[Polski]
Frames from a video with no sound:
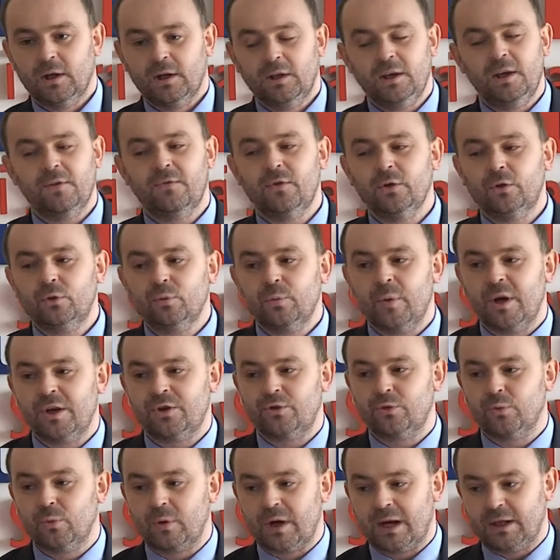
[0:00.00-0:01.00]
nie
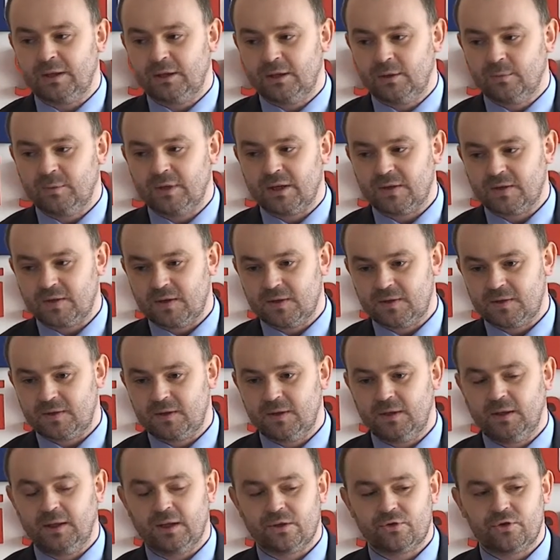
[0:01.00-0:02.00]
wytłumaczył radnym na
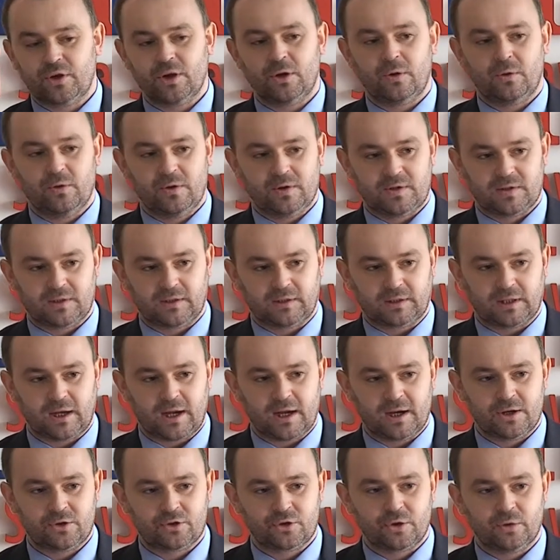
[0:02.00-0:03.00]
sesji, dlaczego jest
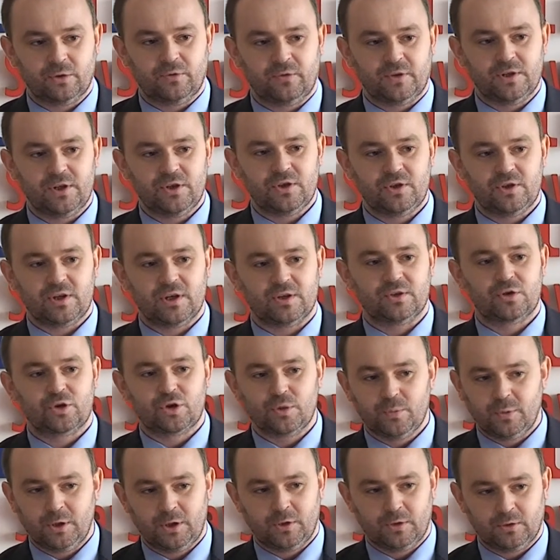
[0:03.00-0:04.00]
tak, że o 23
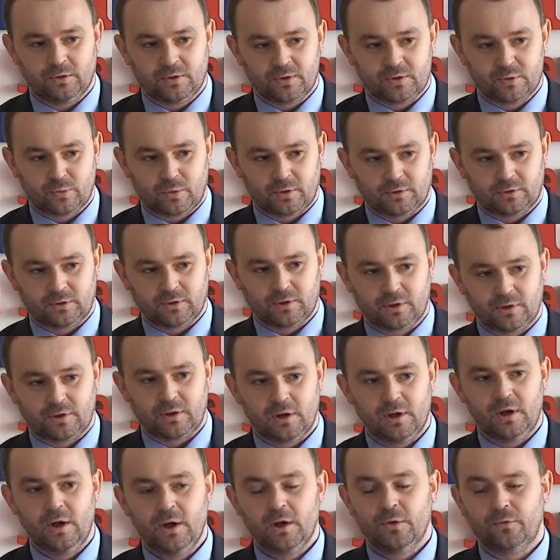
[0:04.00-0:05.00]
miliony złotych
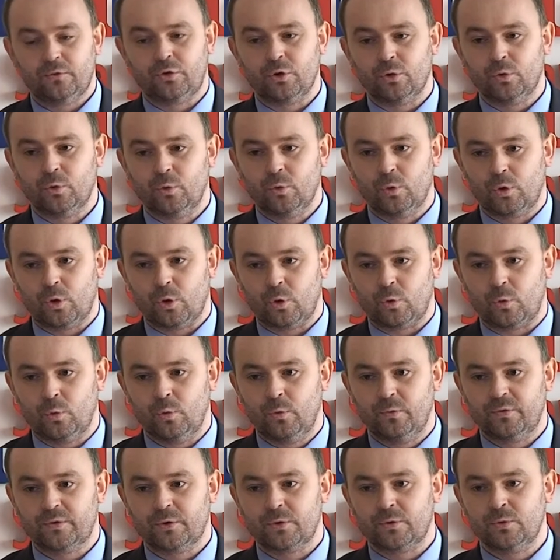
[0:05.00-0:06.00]
w ciągu roku
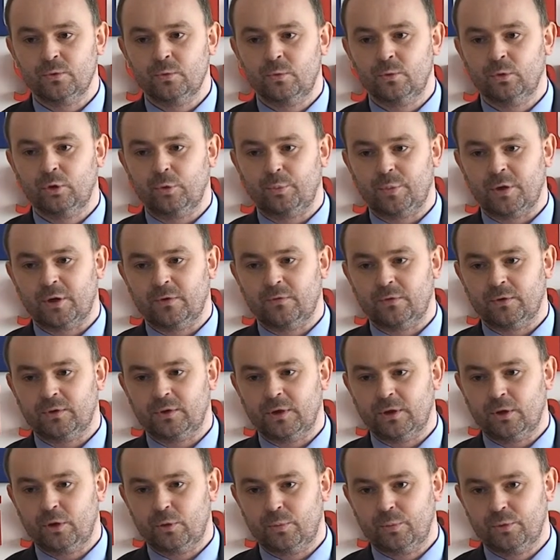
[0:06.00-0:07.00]
w stosunku do
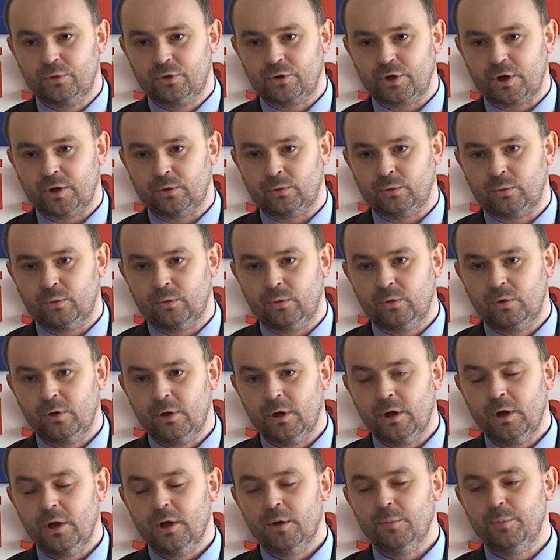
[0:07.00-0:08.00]
pierwotnego budżetu
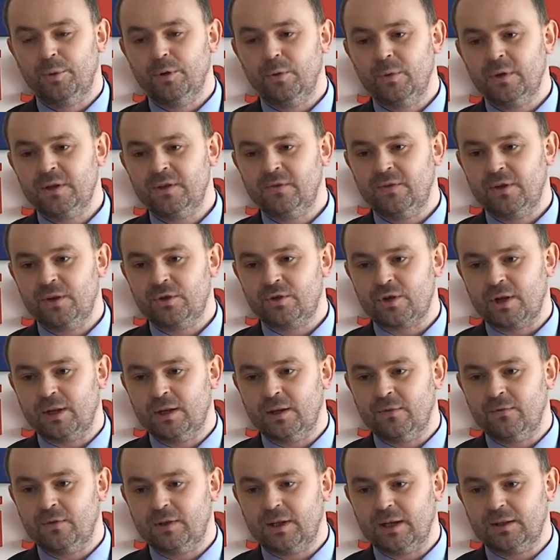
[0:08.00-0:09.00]
były
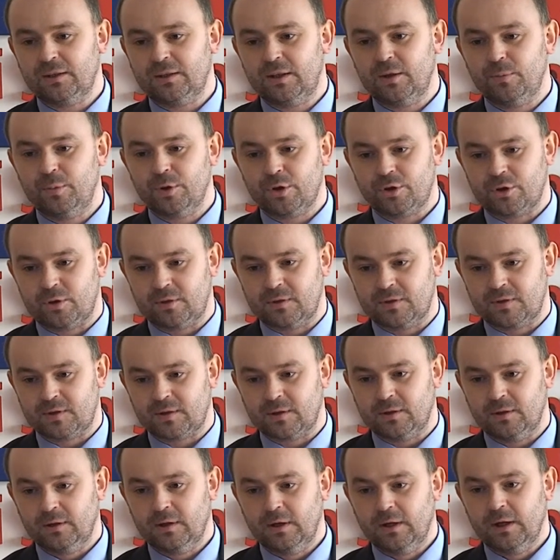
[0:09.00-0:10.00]
zwiększane wydatki bieżące.